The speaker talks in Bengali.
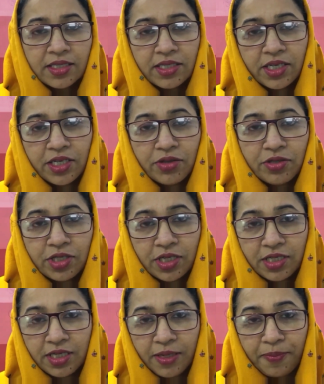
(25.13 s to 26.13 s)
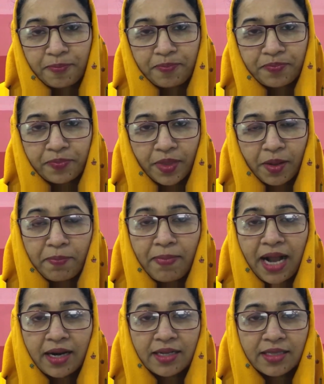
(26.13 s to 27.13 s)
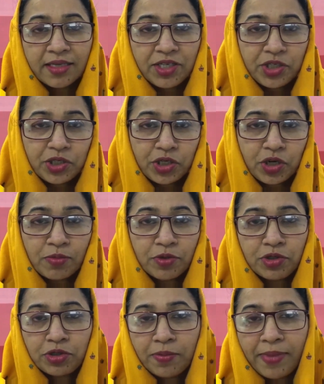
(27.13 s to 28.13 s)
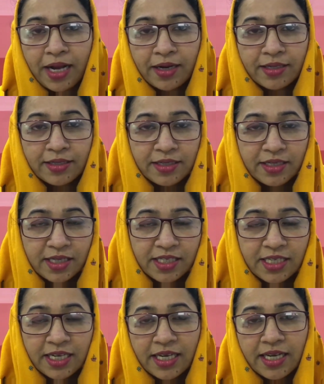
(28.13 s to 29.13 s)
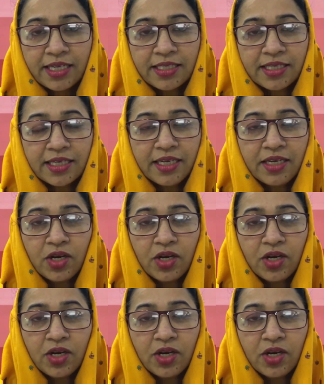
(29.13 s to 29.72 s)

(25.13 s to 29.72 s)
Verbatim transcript: সেটা হচ্ছে যে বাংলাদেশ সমস্ত বাংলাদেশটা ছেয়ে গেছে